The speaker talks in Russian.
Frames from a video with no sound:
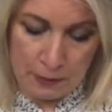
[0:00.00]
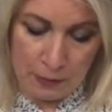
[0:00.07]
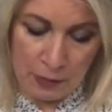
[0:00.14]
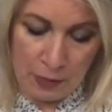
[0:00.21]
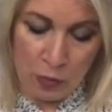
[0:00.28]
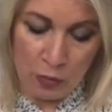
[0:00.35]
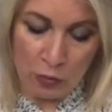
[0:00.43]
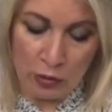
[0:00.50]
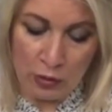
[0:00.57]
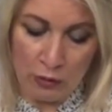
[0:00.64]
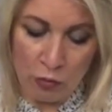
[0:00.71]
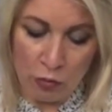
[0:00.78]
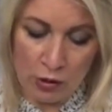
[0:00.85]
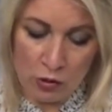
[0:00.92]
поводу
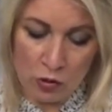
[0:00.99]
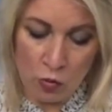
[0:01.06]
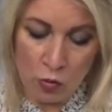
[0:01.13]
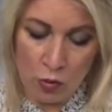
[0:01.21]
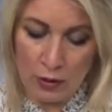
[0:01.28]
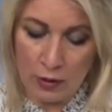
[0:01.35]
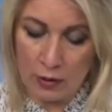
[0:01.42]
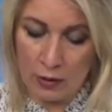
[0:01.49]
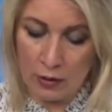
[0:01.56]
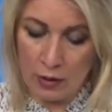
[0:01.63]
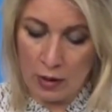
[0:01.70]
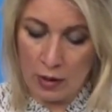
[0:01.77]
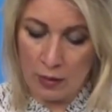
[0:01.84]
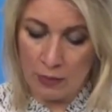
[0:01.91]
того, насколько
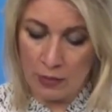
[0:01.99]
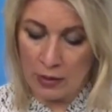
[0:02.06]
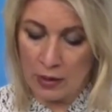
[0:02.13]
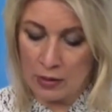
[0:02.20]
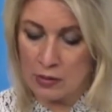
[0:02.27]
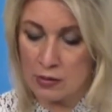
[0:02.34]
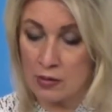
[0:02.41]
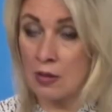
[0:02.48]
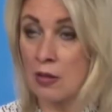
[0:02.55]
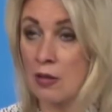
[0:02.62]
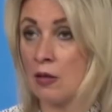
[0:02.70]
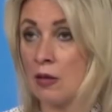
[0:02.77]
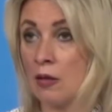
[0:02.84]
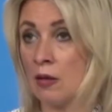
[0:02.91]

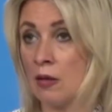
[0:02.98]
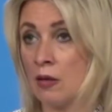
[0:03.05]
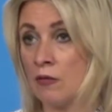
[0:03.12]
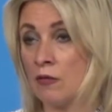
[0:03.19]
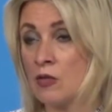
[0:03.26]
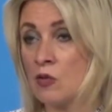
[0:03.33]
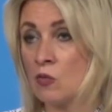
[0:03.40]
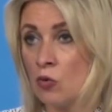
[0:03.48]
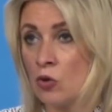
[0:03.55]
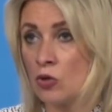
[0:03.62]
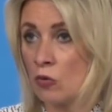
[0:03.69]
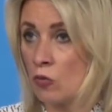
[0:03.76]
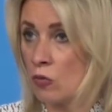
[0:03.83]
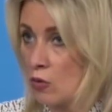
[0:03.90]
операции возможны, но ну,